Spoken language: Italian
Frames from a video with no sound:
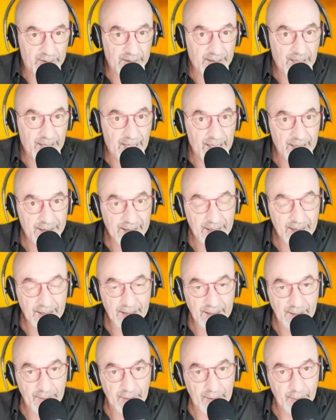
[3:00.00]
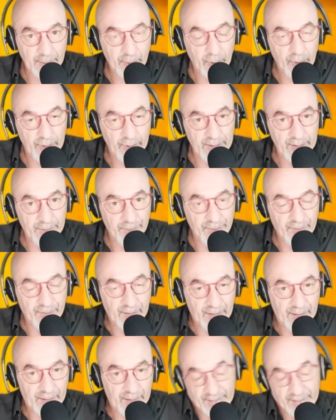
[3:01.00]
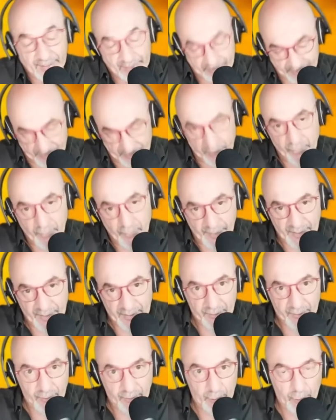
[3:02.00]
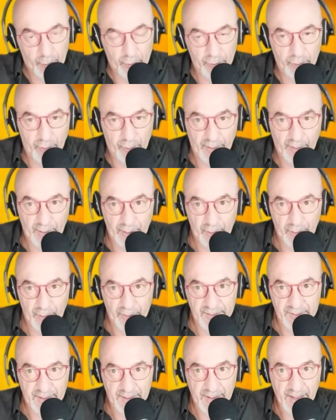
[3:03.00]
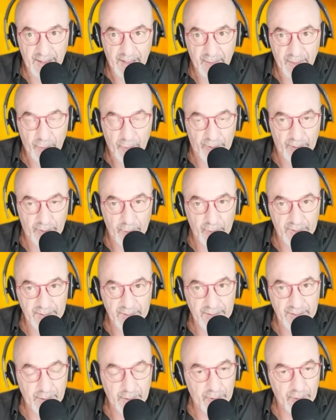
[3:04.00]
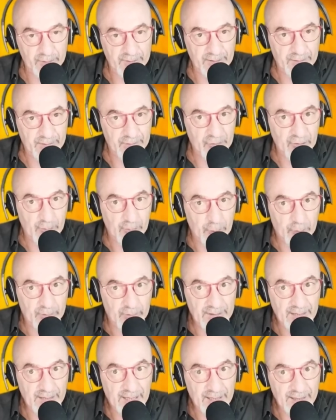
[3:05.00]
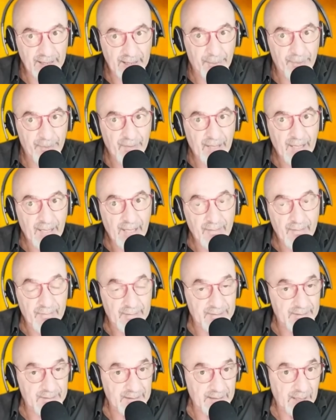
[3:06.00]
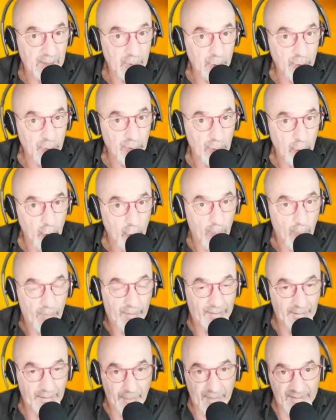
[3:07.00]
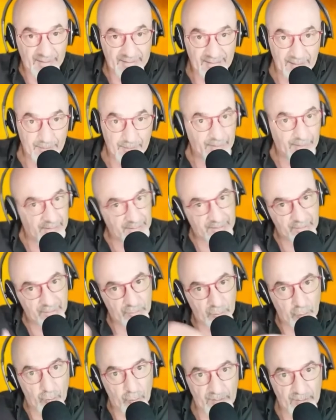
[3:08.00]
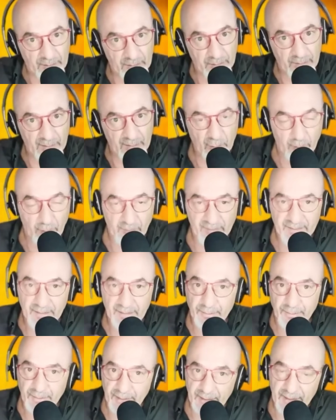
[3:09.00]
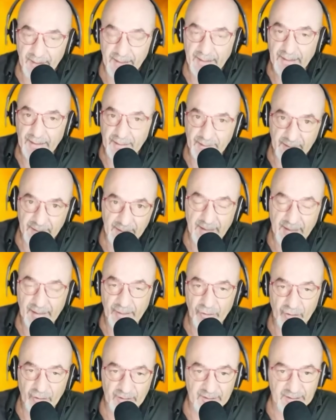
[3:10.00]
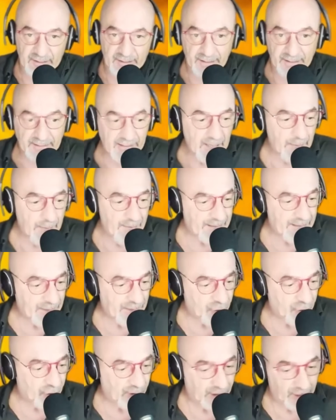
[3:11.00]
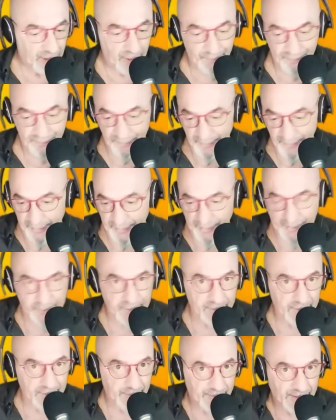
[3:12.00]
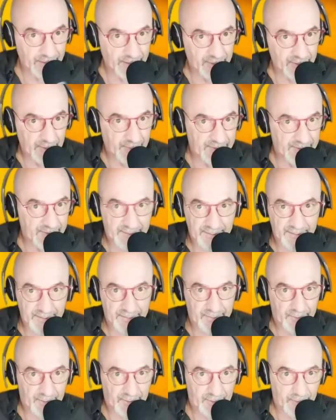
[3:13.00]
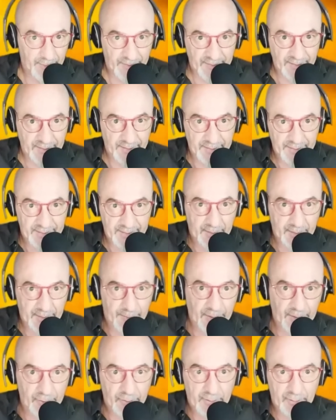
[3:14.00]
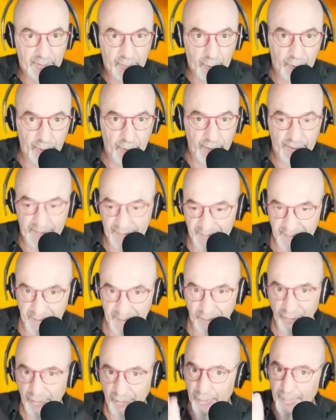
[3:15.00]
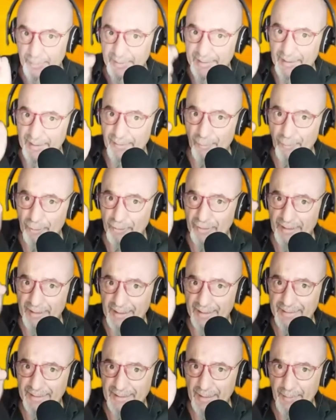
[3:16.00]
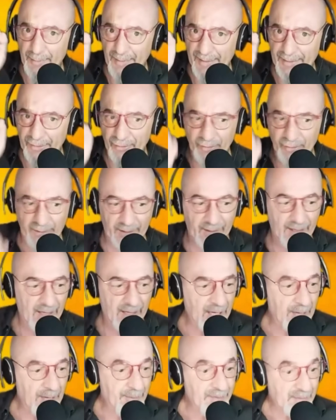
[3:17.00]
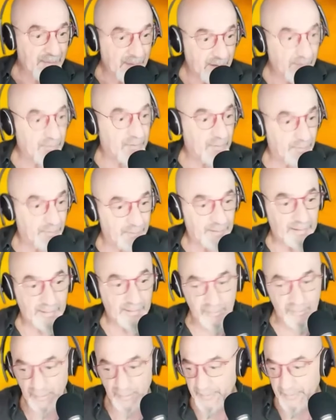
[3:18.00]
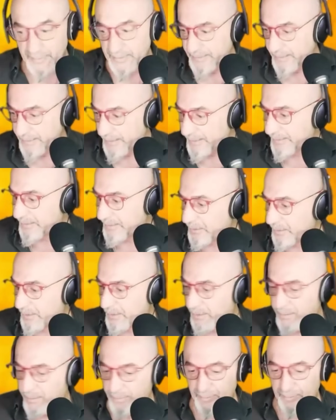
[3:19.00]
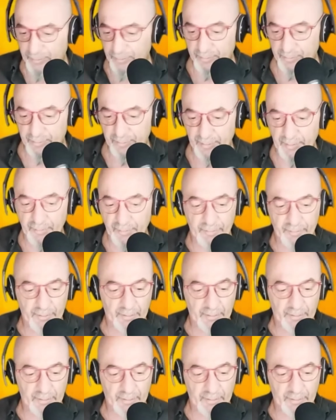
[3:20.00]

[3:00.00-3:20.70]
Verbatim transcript: dilaga, eh, poi, eh, che ovviamente è voluto, non, è cosa, non, credo che sia una cosa diciamo ordinaria, fa sì che comunque l'uomo abbia sempre inteso come individuo, abbia sempre lì la necessità di emergere, no? e adesso sto parlando di me stesso, eh, non pensate che stia parlando di voi, che stia dicendo perché voi cercate di emergere, io sto parlando di me stesso. Eh,